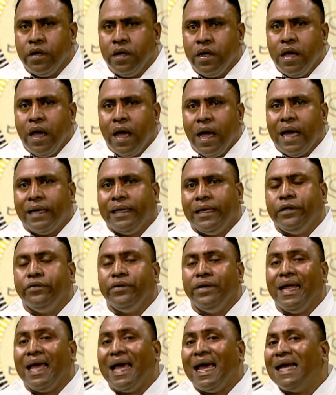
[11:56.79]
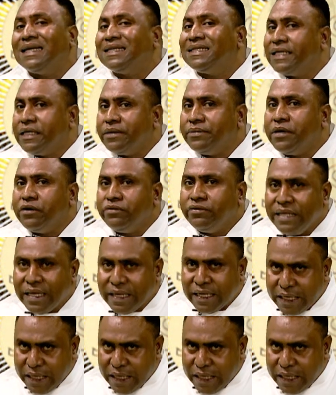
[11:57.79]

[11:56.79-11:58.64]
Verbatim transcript: Atitude at sedem hau tem evita.